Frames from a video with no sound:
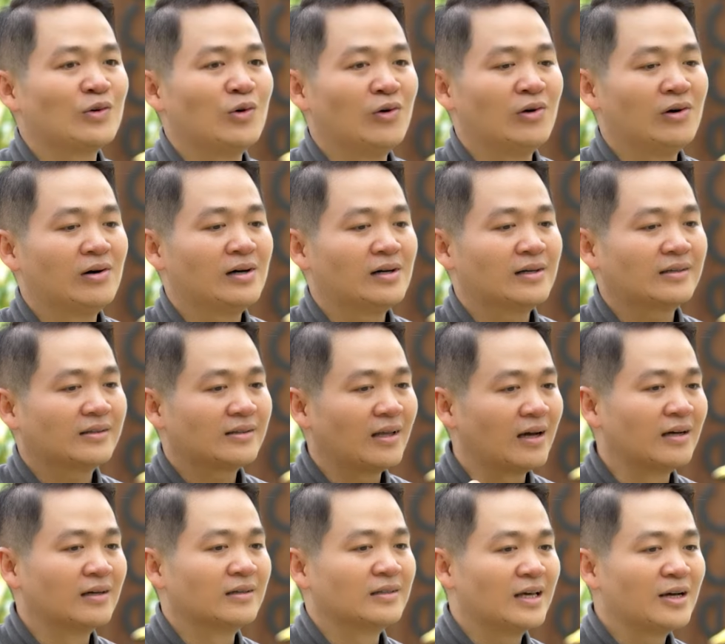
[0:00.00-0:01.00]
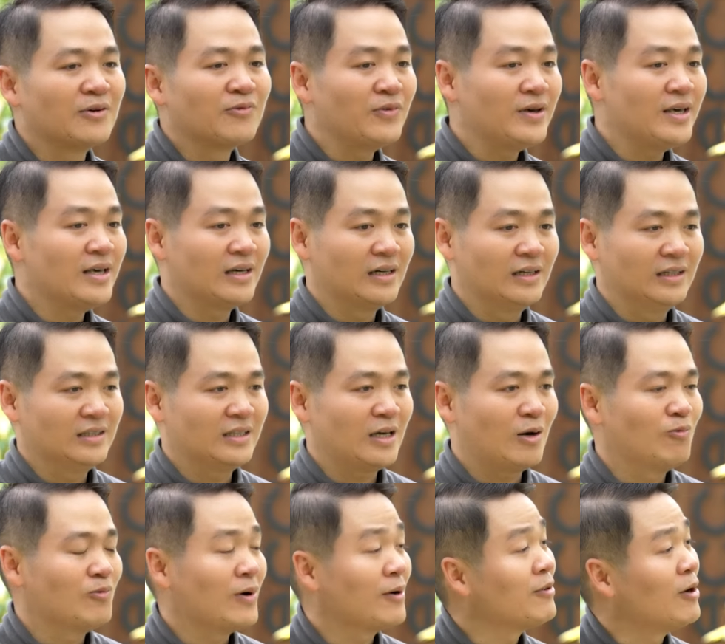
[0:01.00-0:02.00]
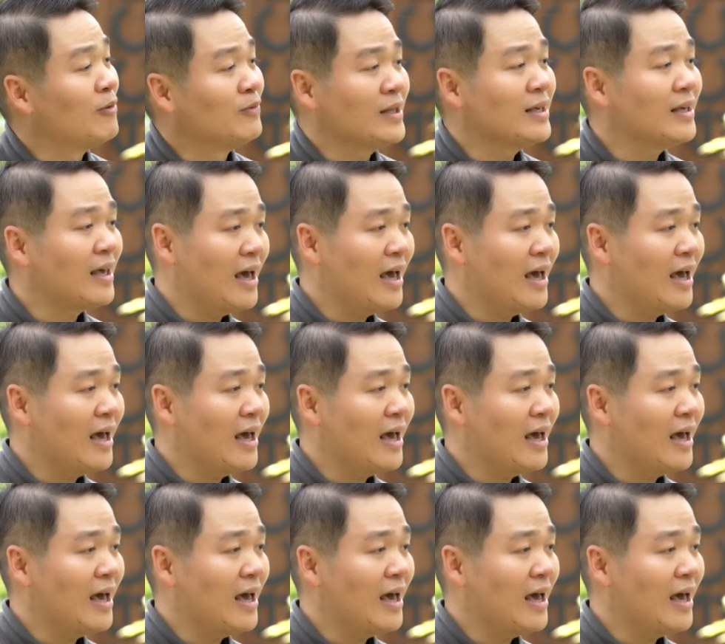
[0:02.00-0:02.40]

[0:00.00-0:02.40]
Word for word: của từng nhân viên ở trong văn phòng thiết